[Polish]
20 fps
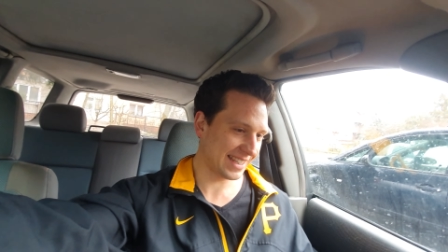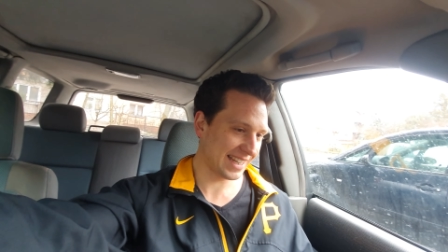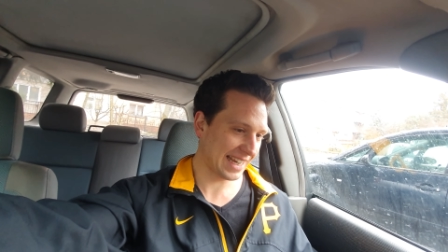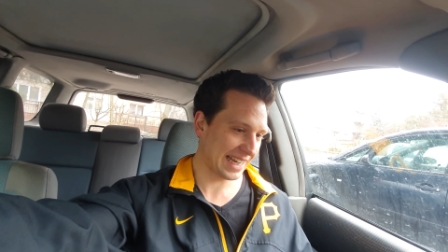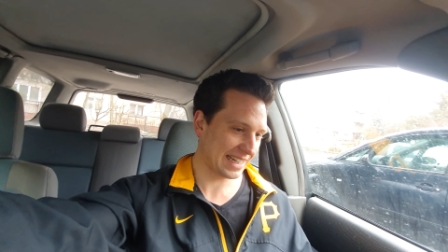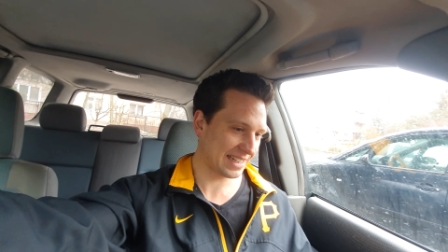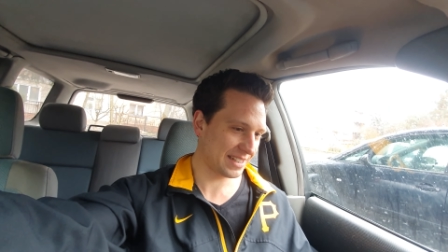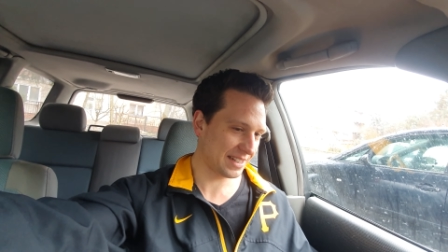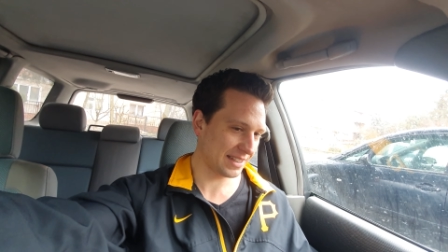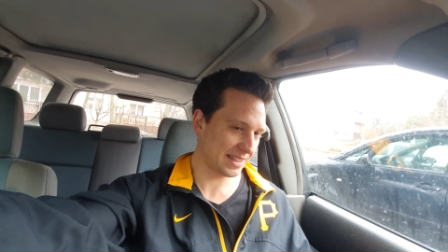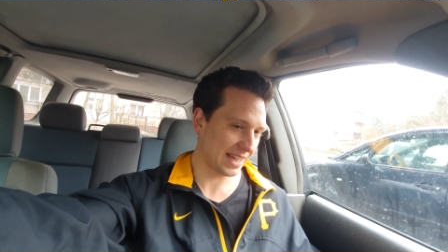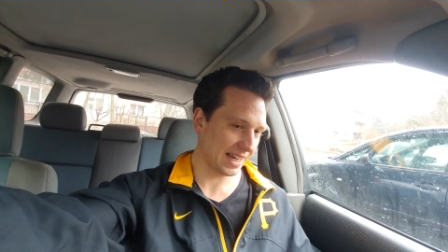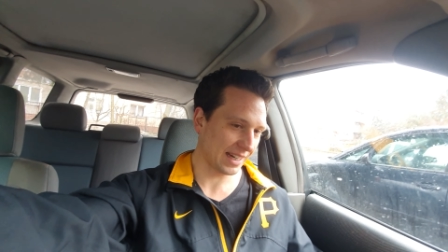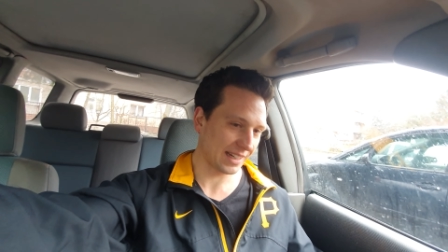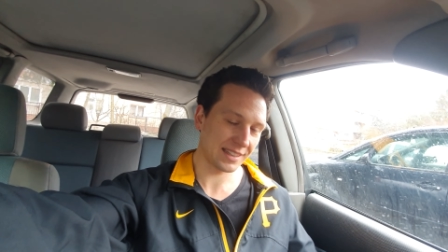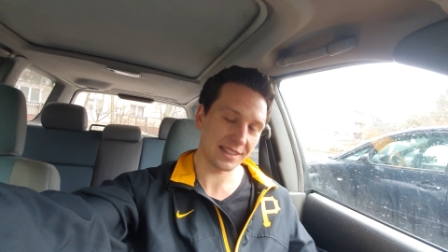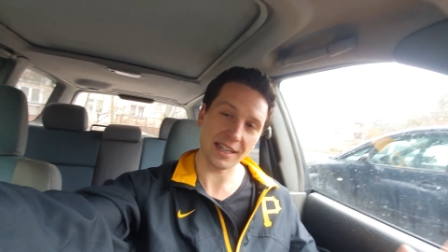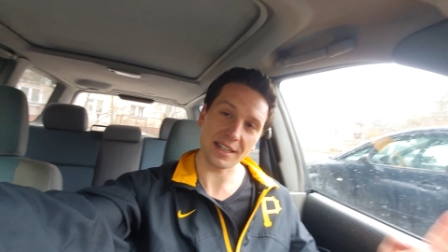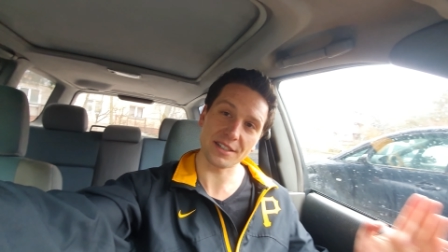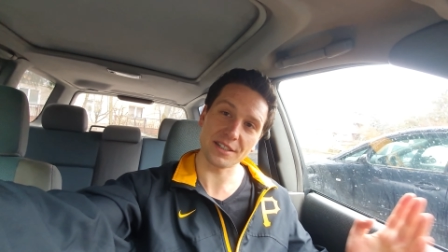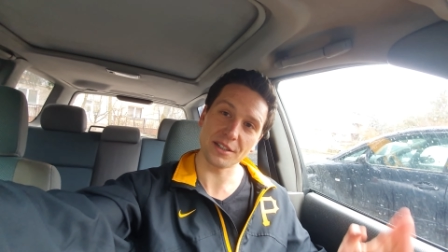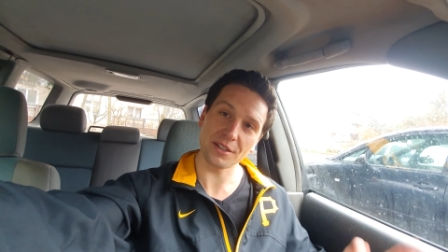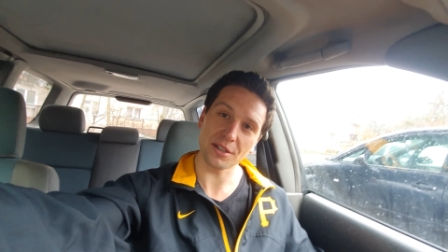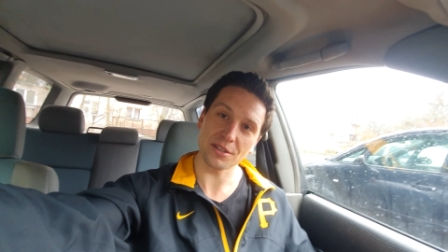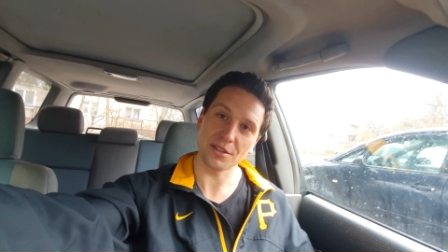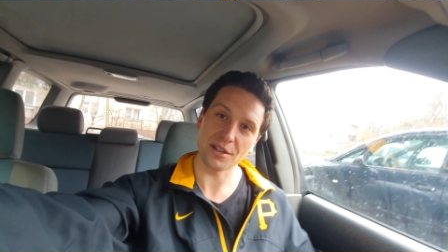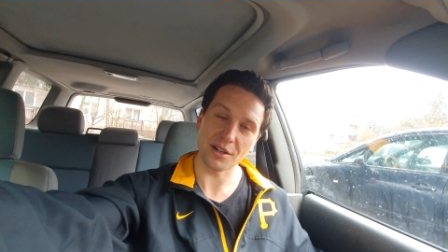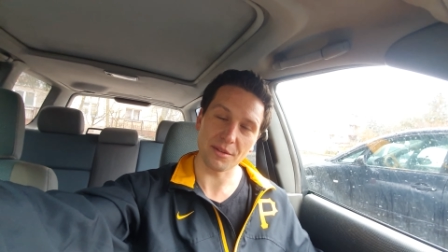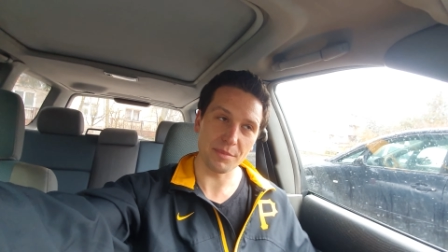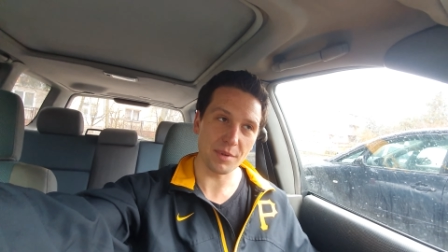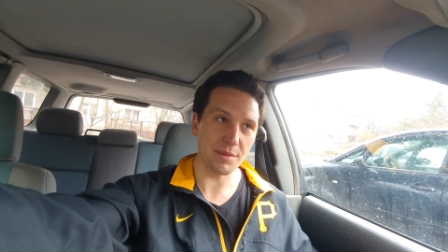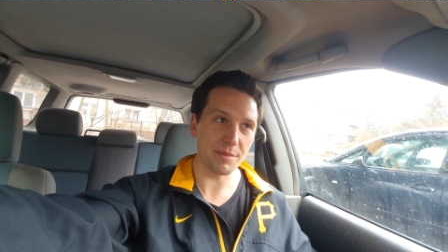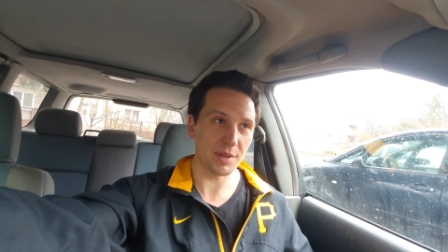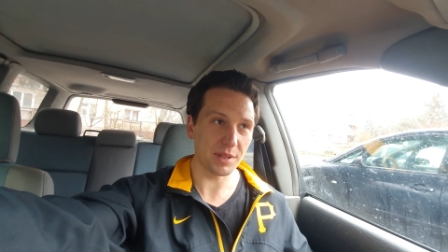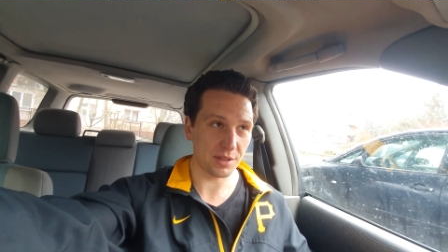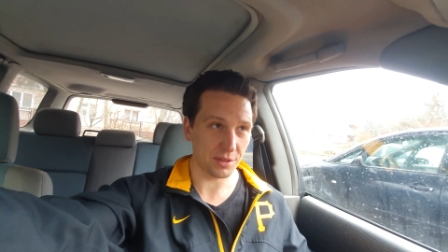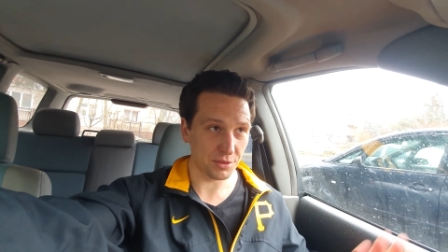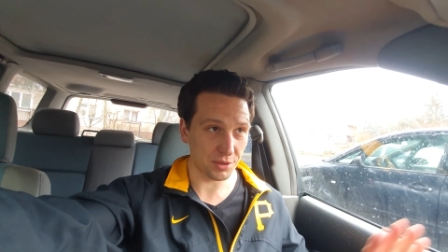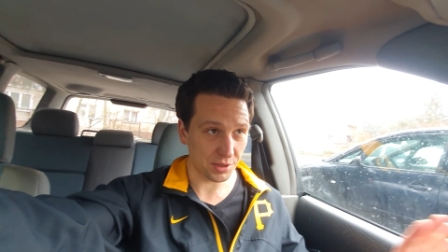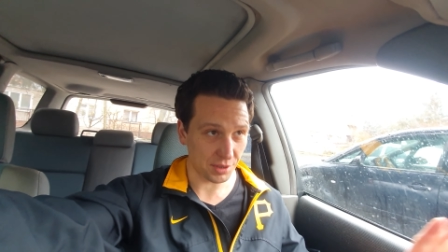Także tak. Także to, co robimy,
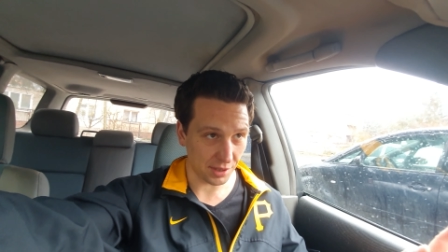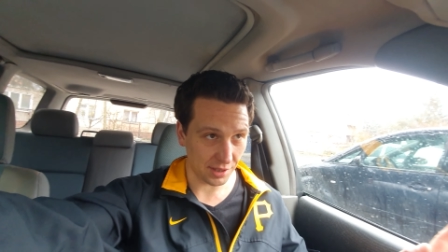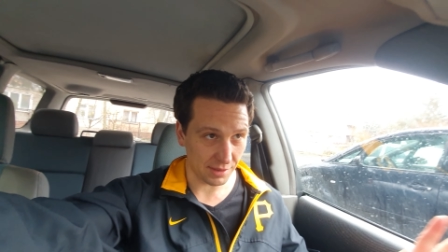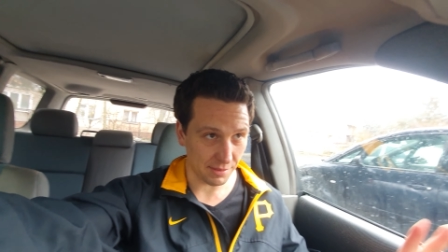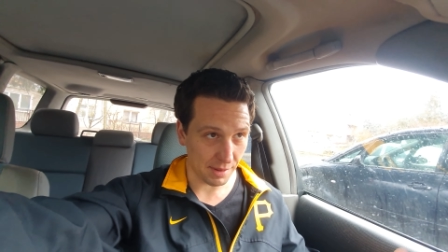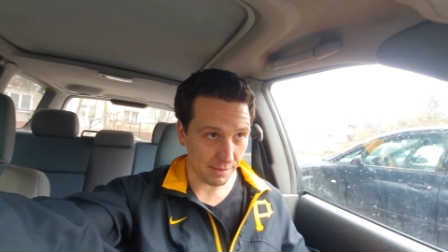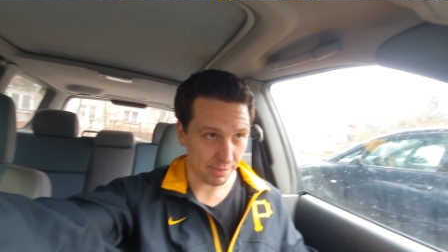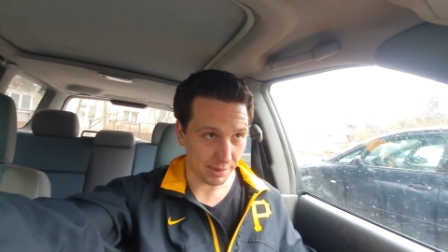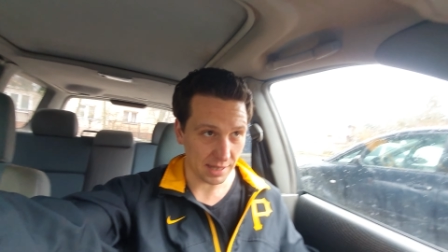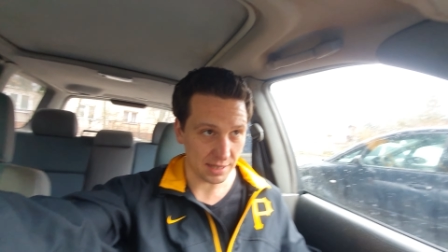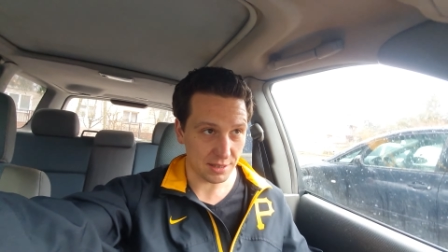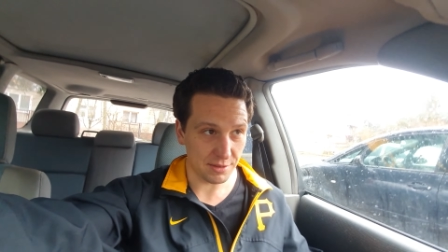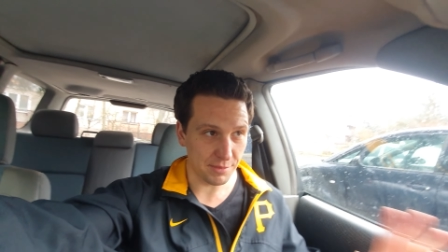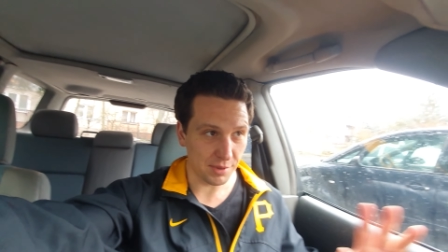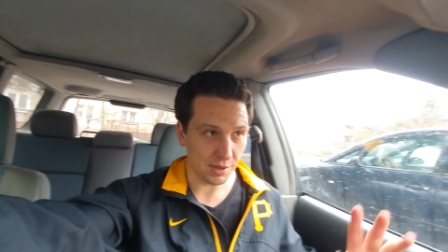to już trochę mam pracy